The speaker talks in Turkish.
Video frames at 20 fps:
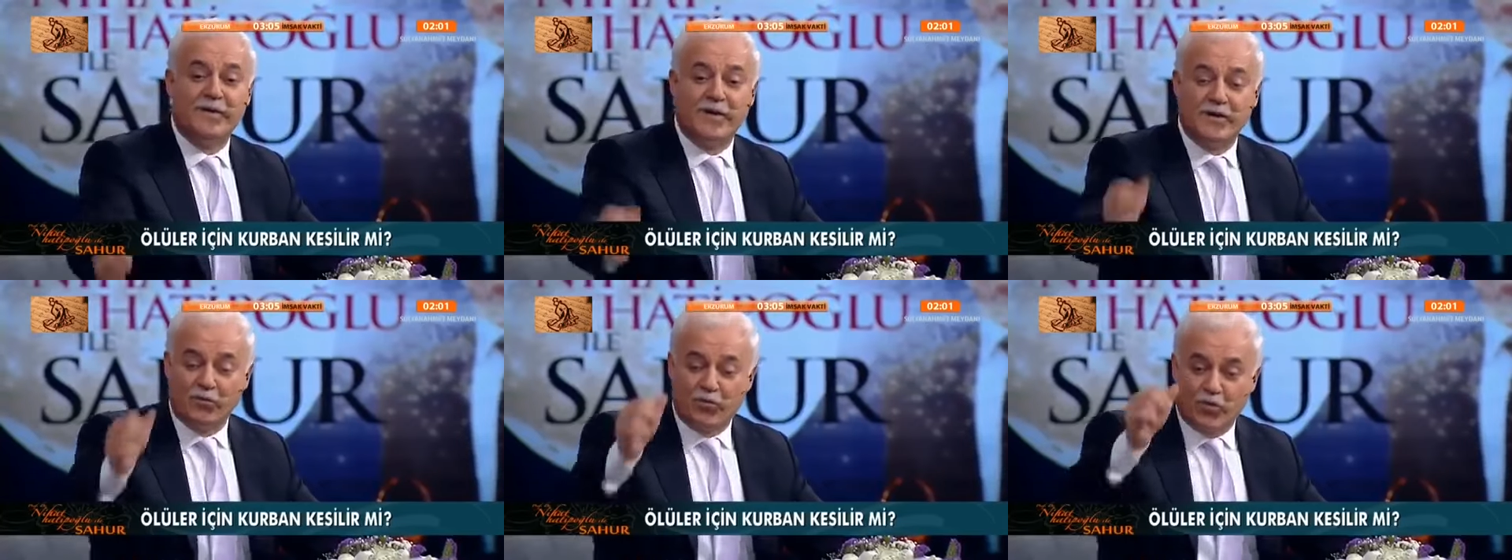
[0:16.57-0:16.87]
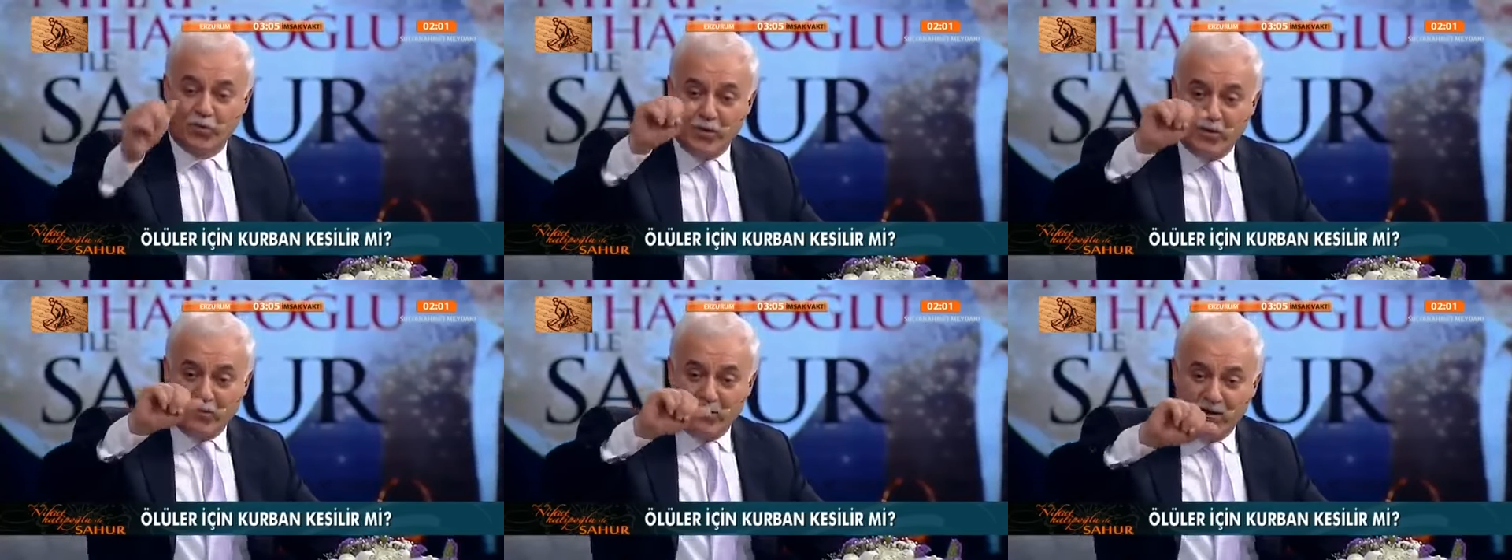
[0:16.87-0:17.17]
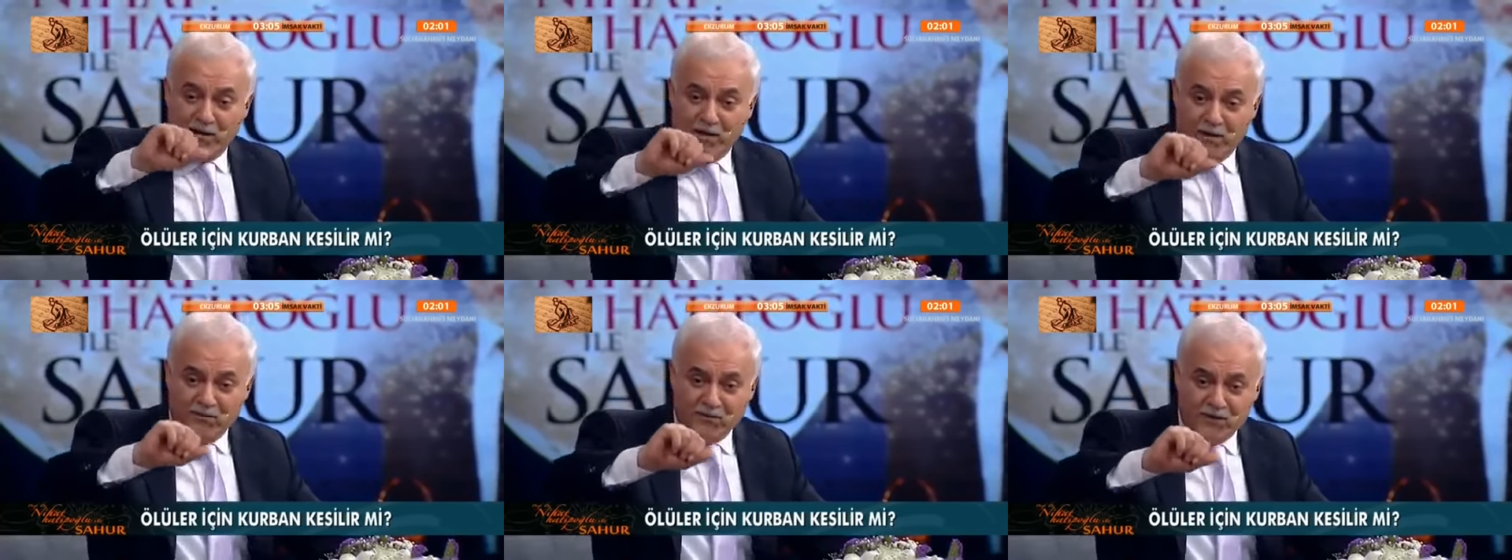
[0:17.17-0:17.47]
yani kurban
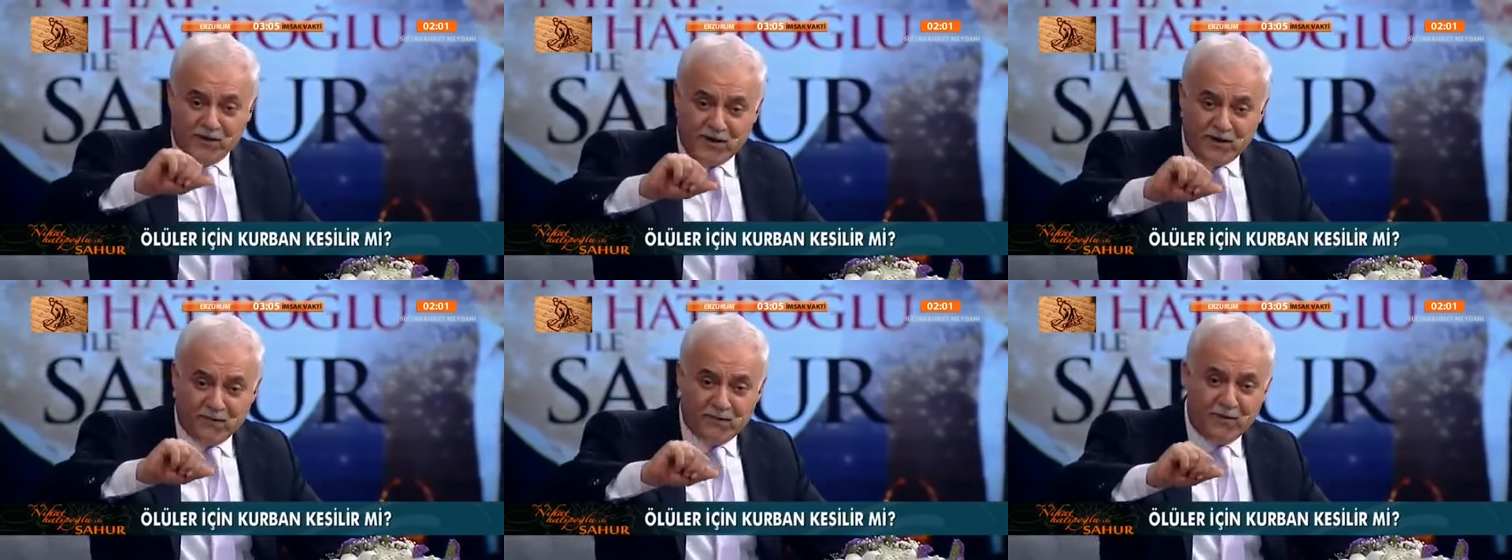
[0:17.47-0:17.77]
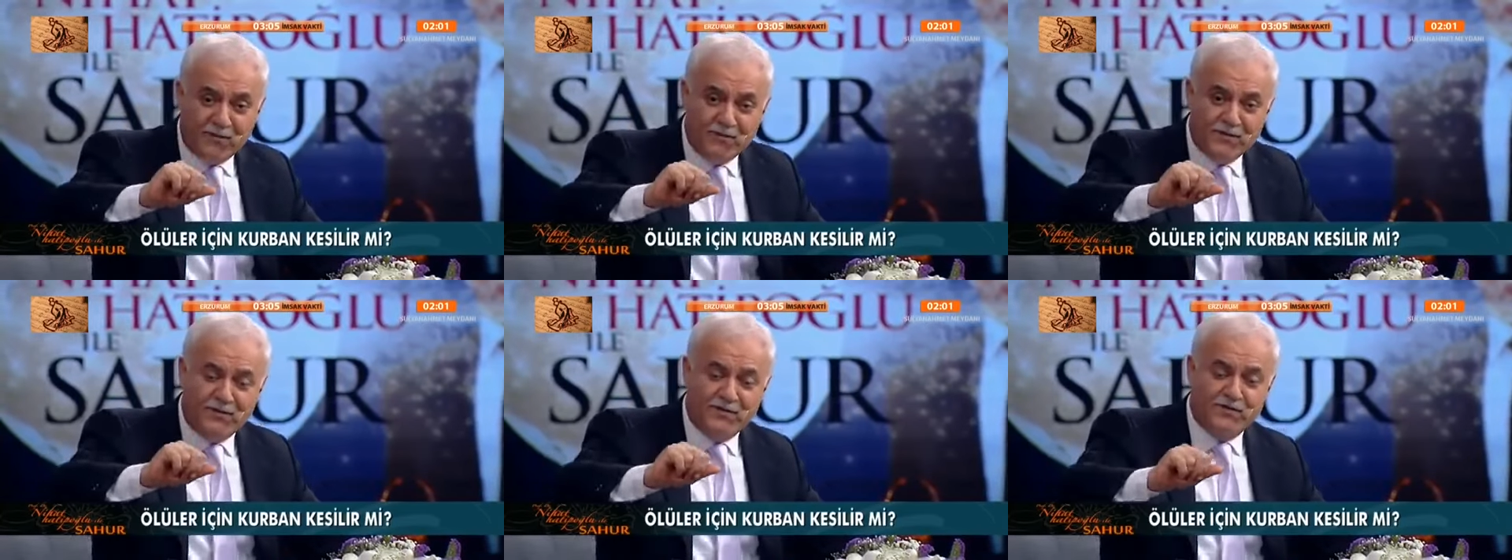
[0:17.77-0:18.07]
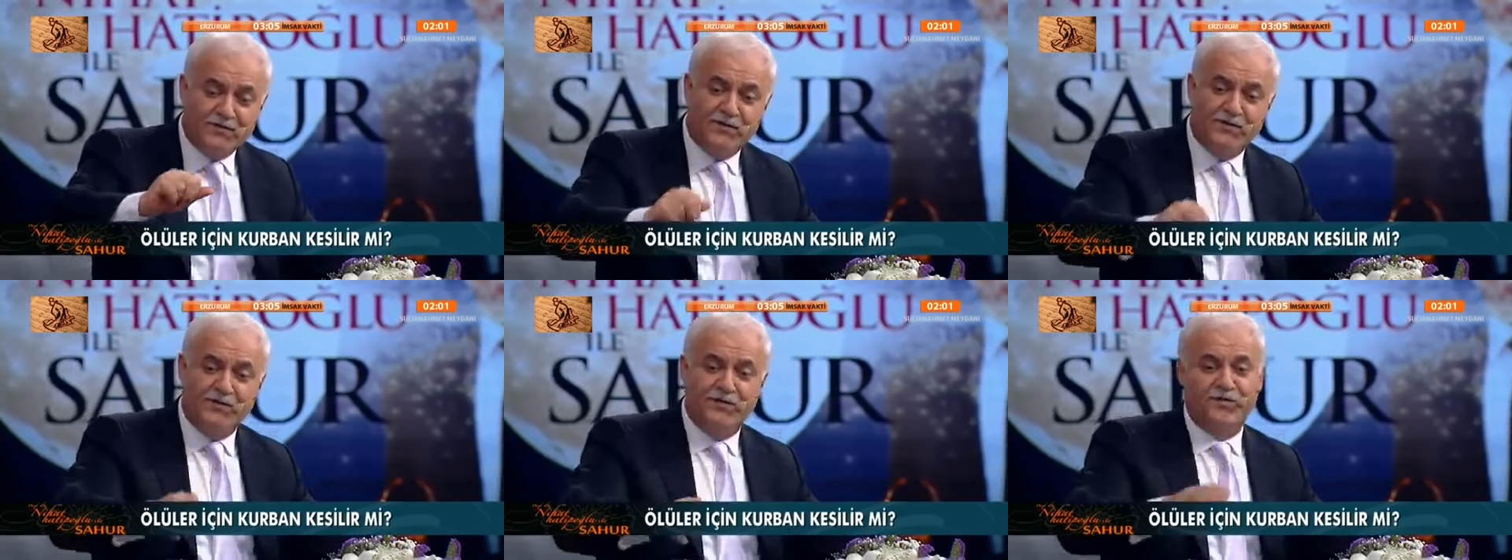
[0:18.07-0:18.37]
bayramında da
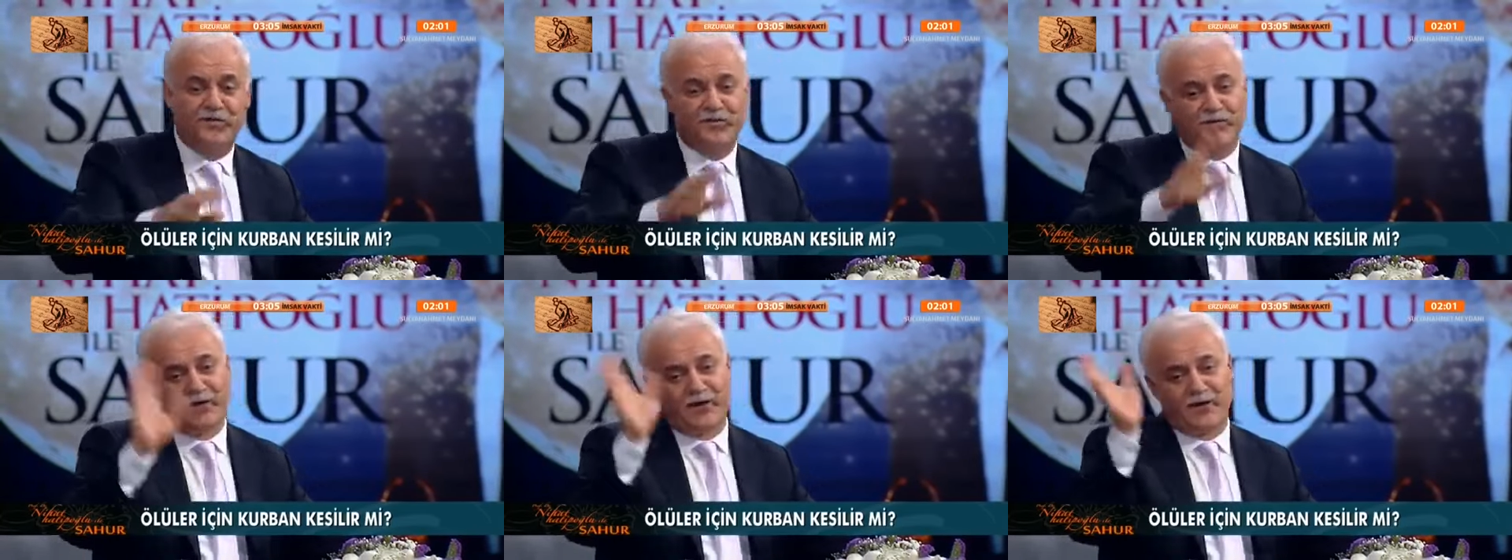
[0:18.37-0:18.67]
yapabilirsiniz.